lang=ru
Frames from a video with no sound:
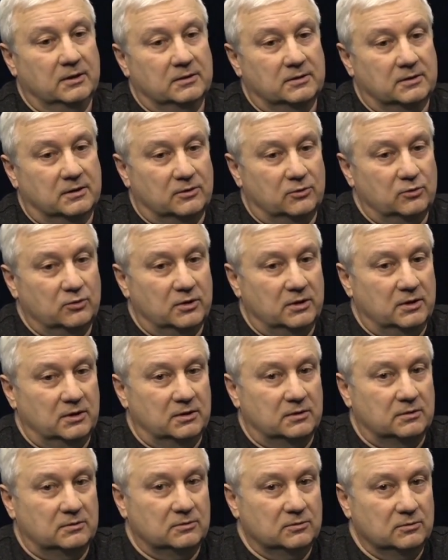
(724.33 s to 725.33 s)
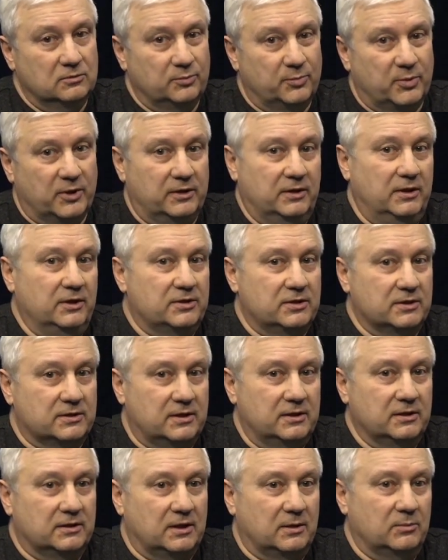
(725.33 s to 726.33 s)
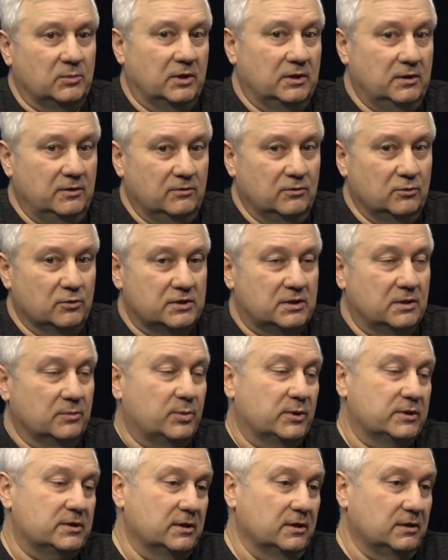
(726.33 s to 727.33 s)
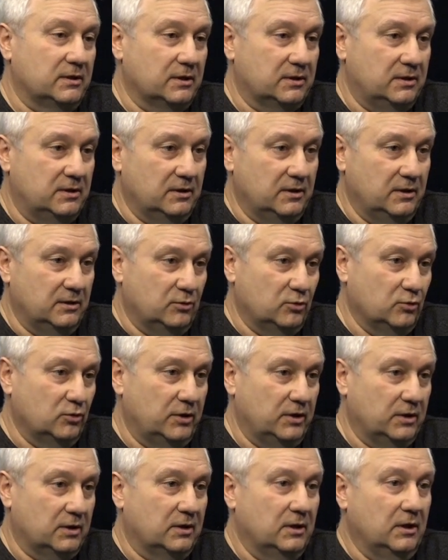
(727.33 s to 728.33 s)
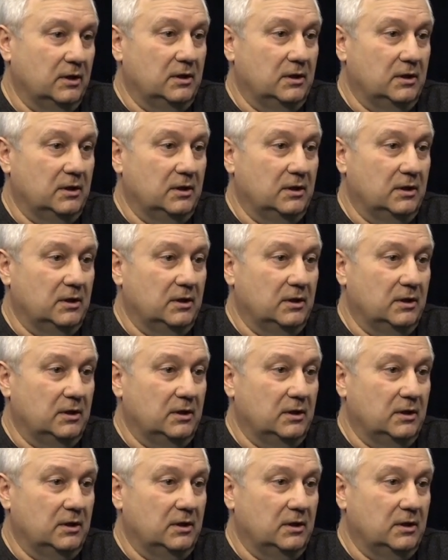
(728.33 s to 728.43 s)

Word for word: которое ну, практически там на 90% территории